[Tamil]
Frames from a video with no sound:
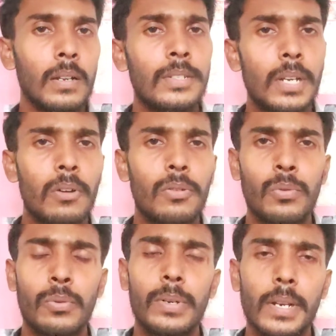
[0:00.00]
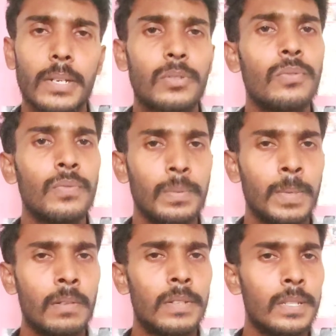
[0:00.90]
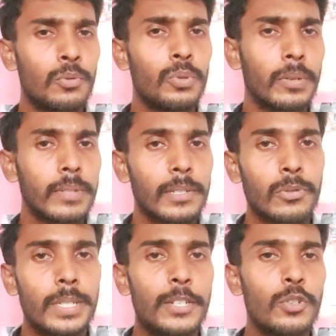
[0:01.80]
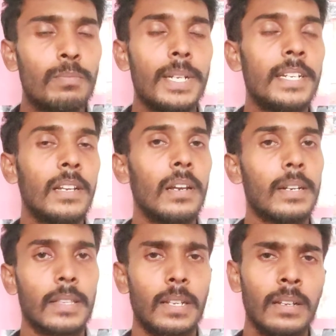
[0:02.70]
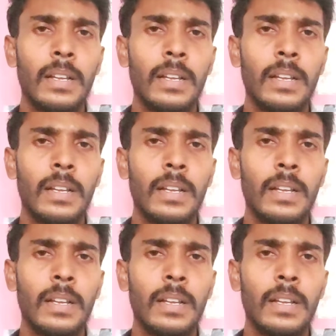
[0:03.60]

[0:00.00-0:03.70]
ரஷ்யாவுக்கும் உக்ரைனுக்கும் பிப்ரவரி டூ தௌசண்ட் டுவெண்ட்டி டூ பிகினிங்லேருந்து